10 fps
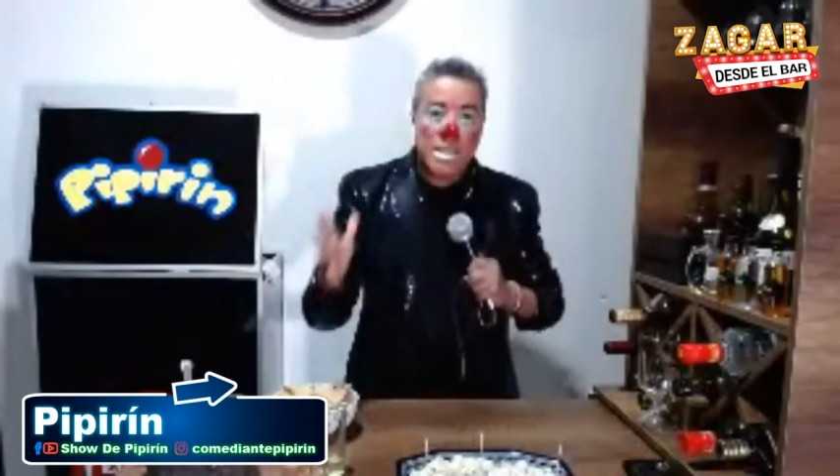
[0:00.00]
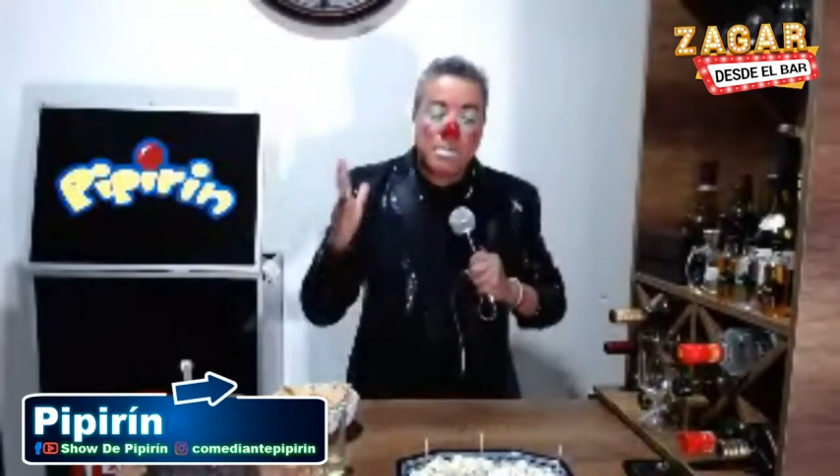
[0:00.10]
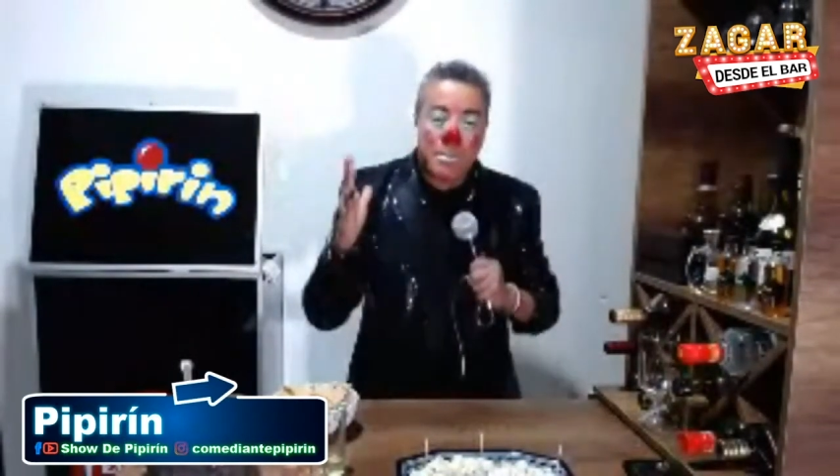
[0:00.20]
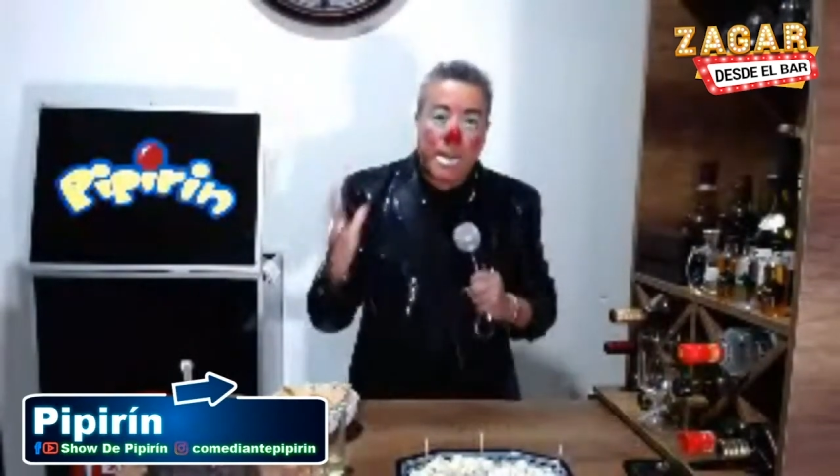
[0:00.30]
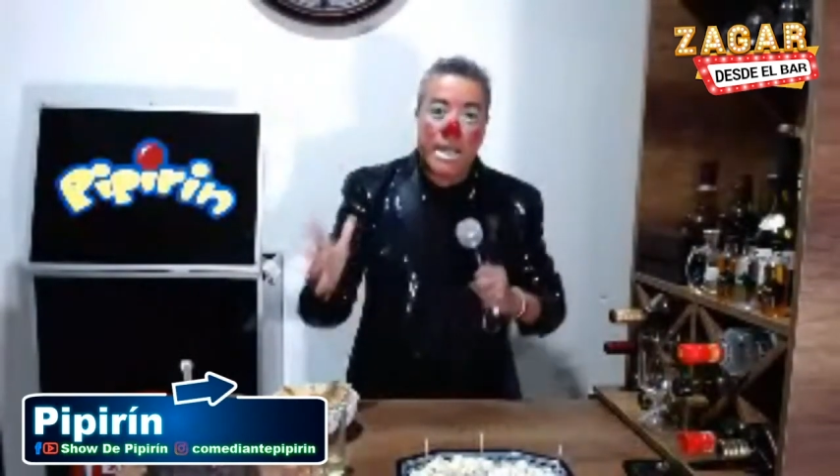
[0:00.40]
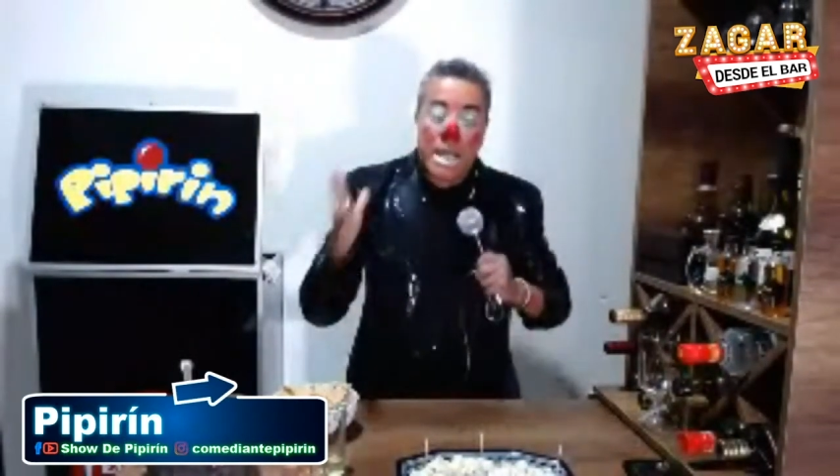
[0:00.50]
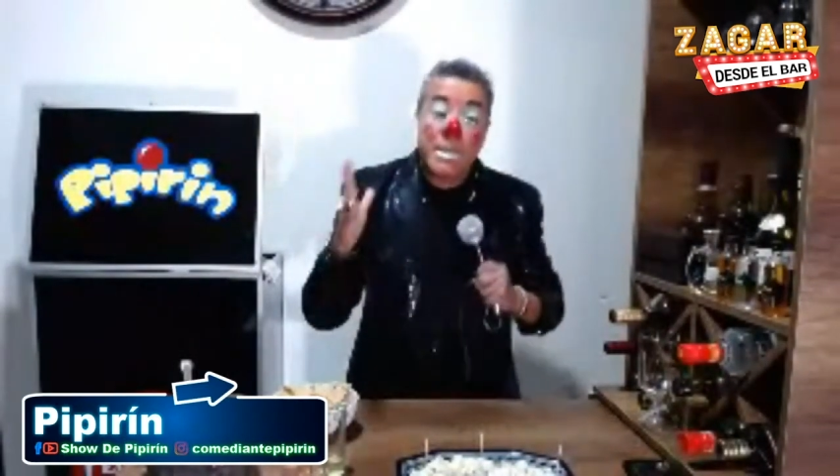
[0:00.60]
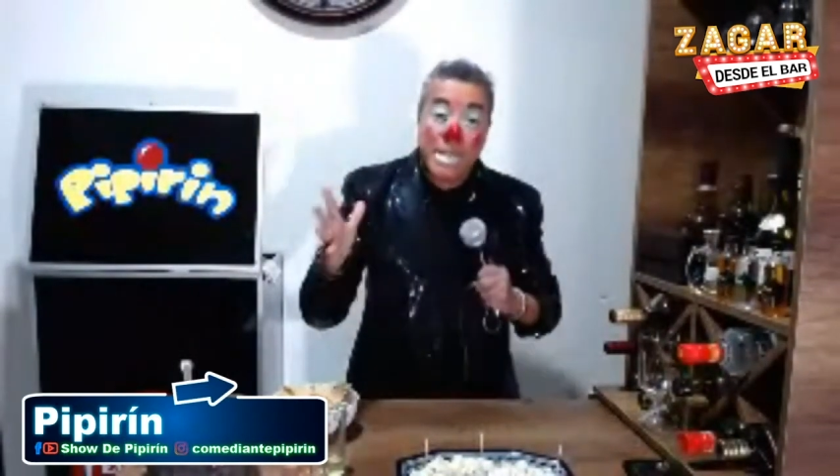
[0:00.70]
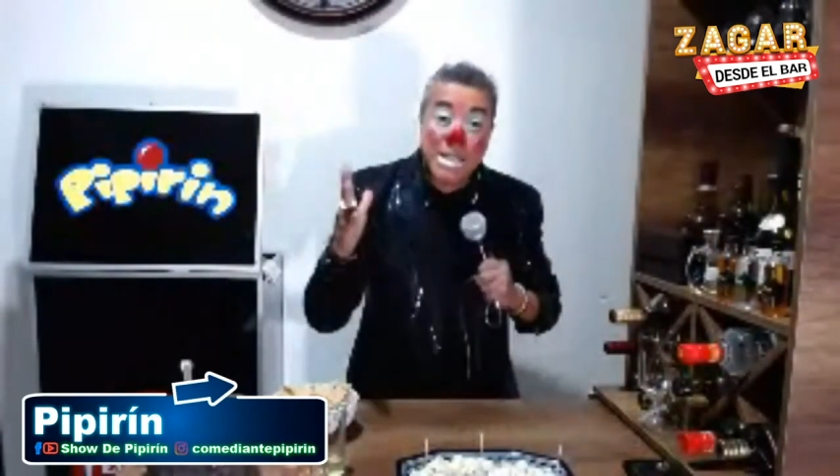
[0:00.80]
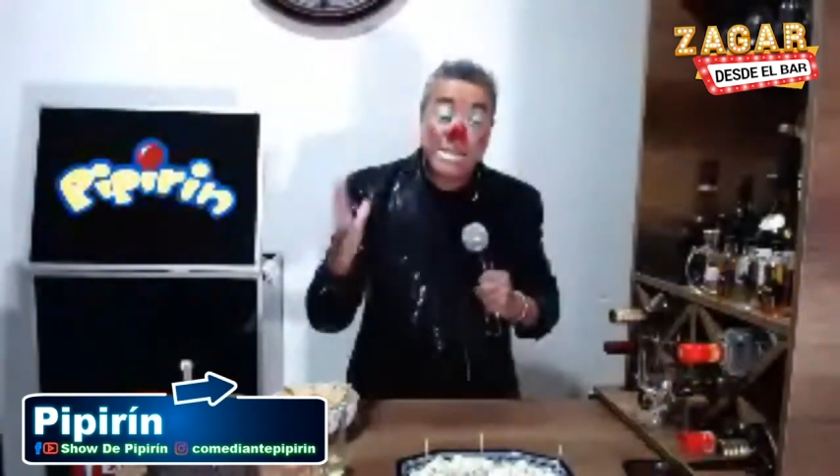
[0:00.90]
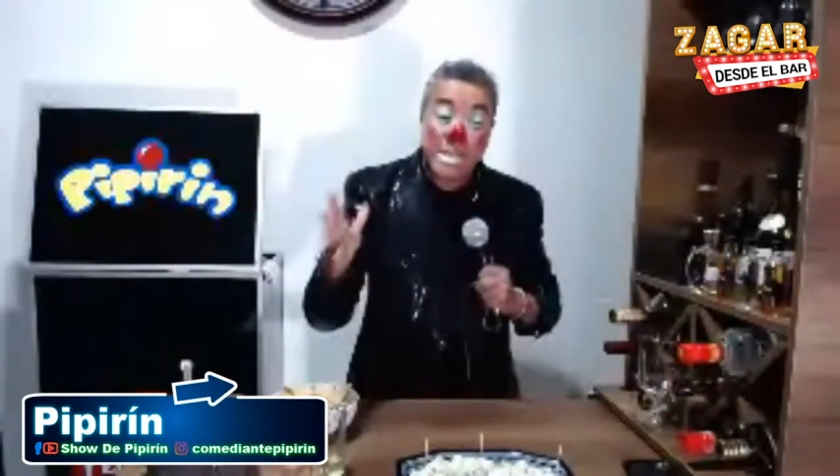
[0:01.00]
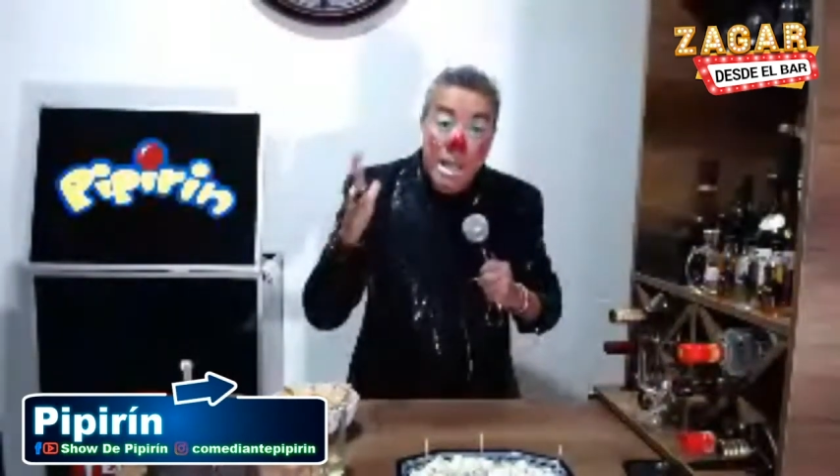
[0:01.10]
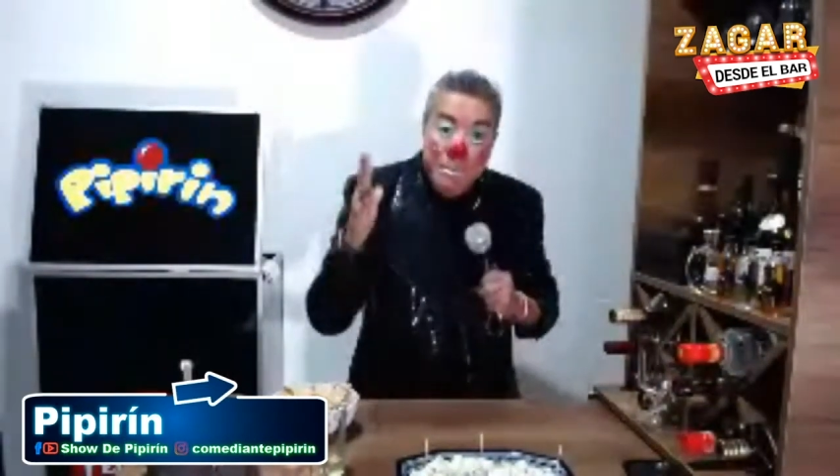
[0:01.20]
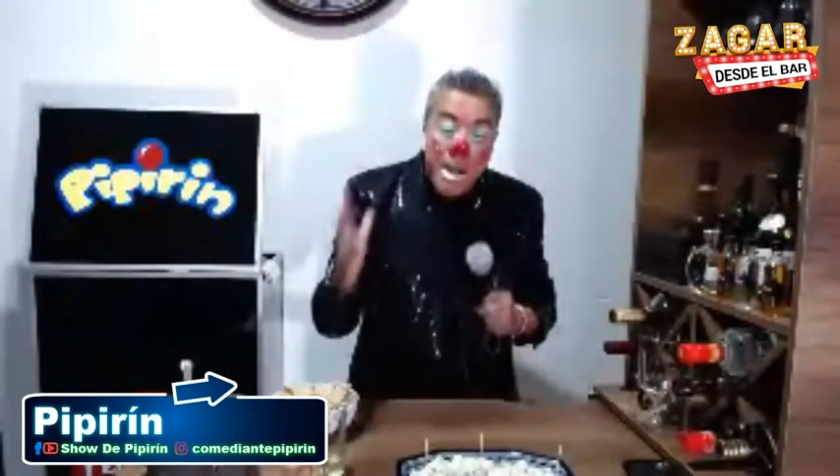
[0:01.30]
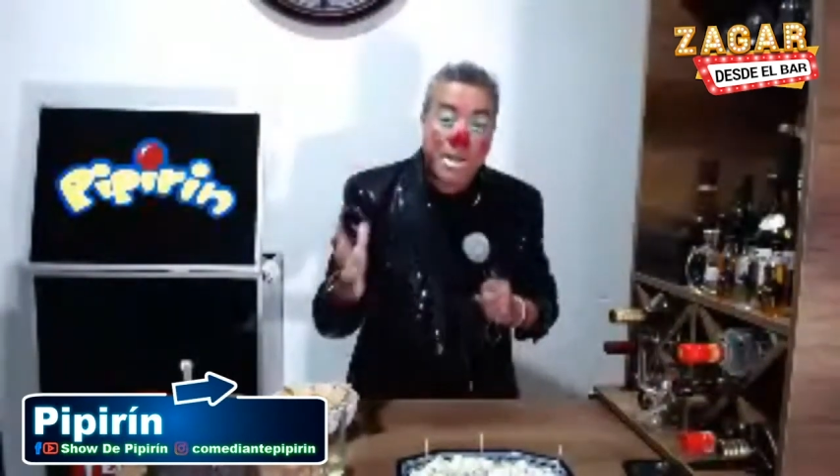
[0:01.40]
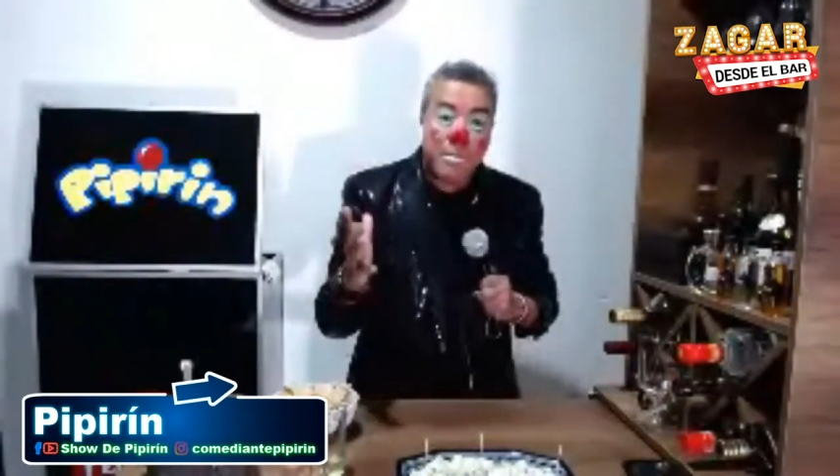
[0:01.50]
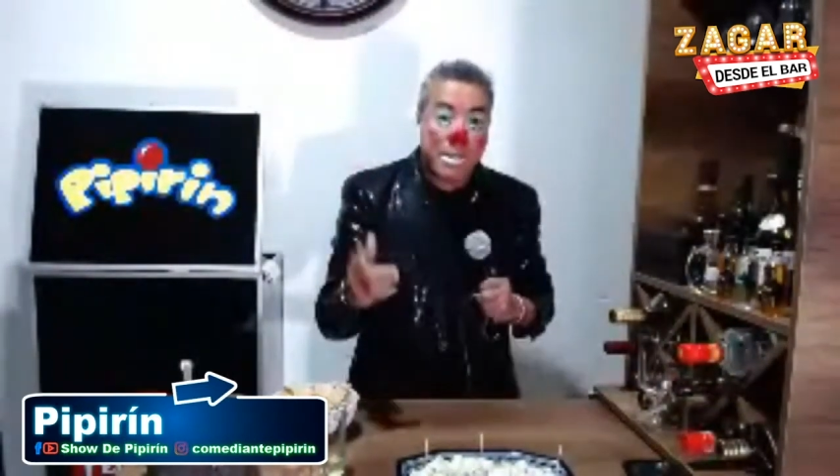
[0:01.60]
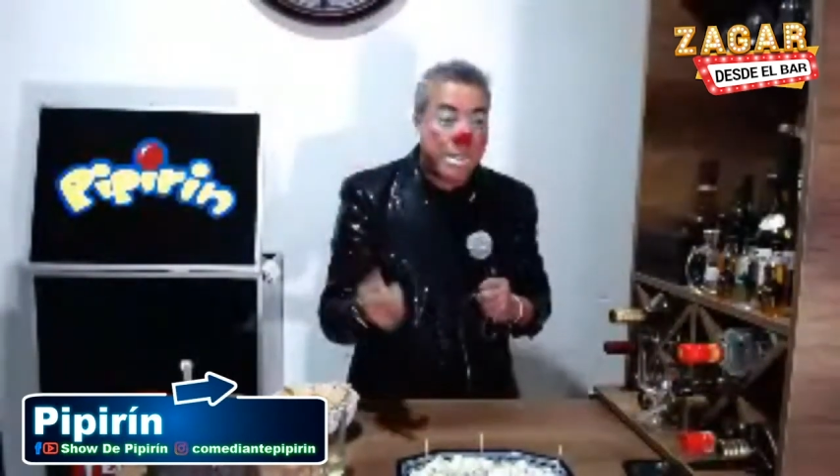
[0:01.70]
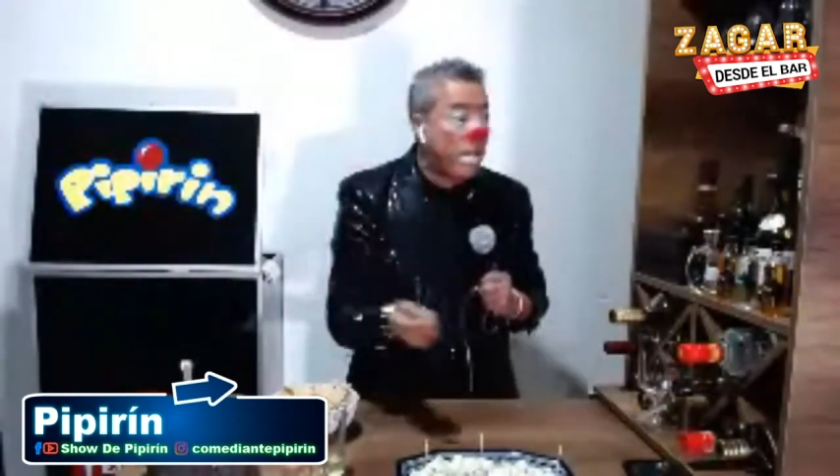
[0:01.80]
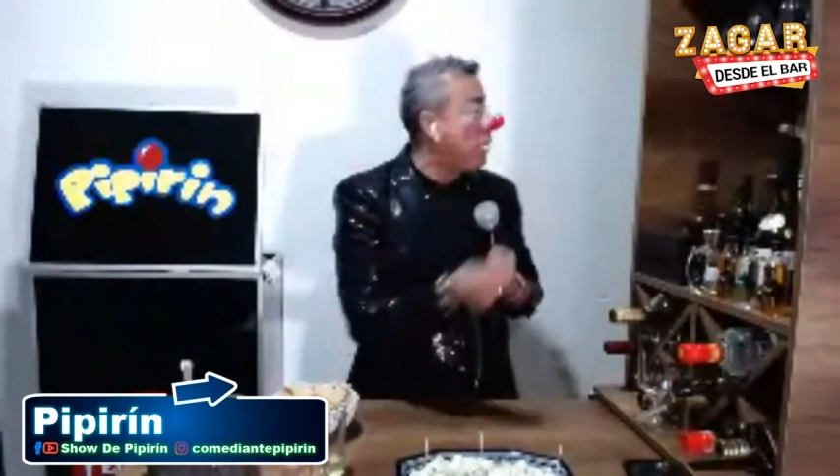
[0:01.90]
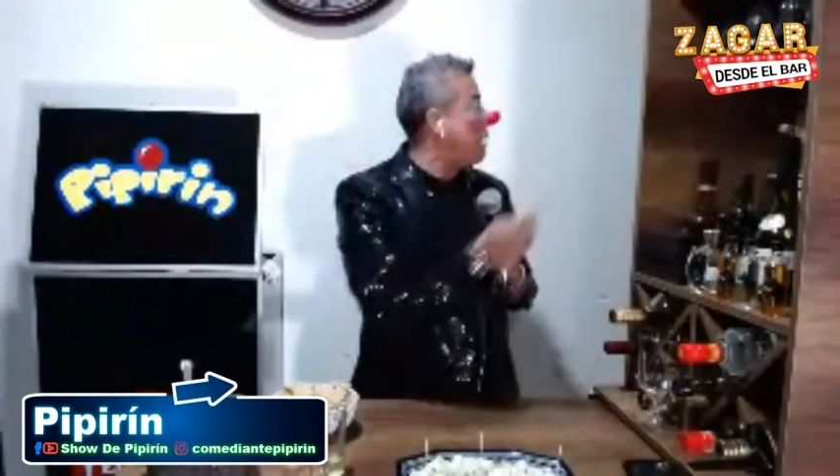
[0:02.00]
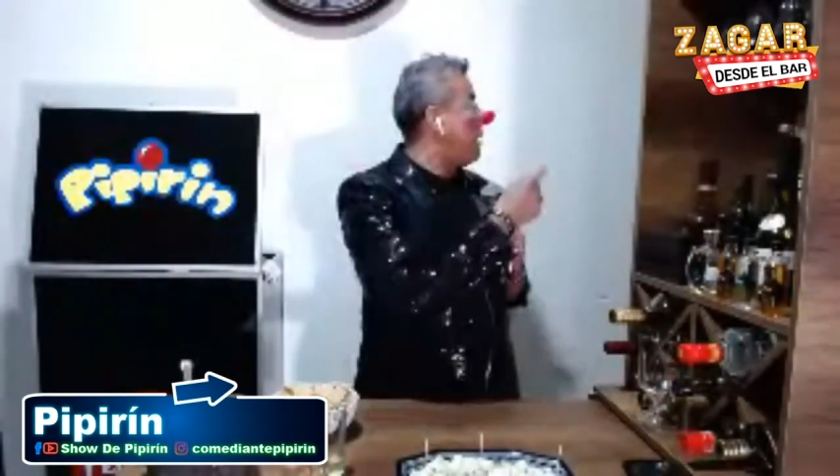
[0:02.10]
papaya, ya me tiene hasta la madre el pejo.